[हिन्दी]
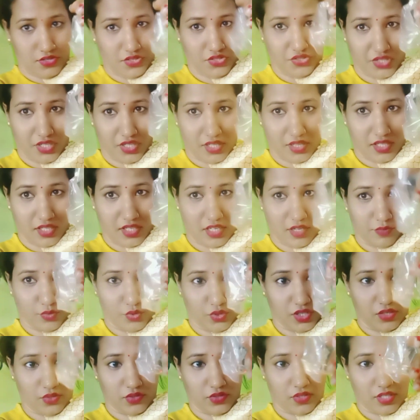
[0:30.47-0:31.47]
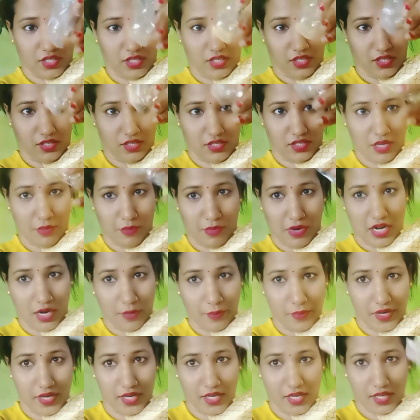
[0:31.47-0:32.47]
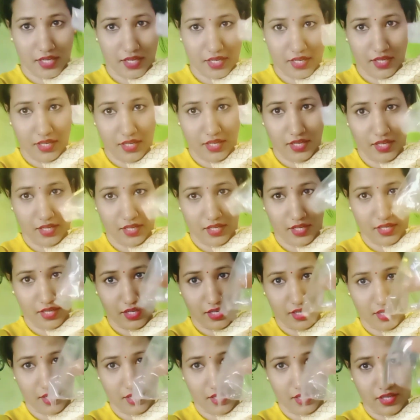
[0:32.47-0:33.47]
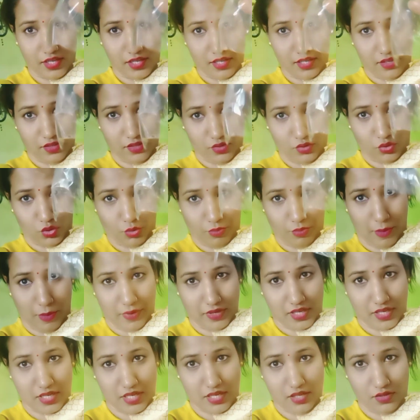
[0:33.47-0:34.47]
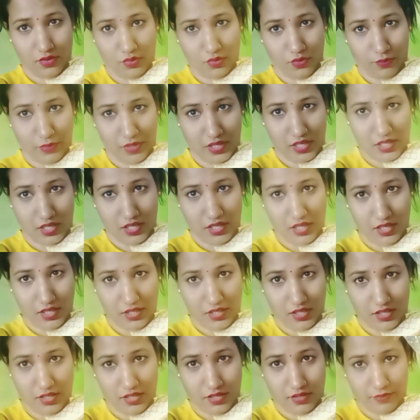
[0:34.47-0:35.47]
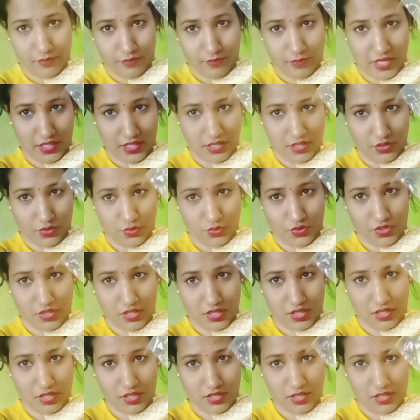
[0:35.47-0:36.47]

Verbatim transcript: चांदी के मोती होते हैं ये माला में डलेंगे पापा की दो मेरी मेरे ससुर की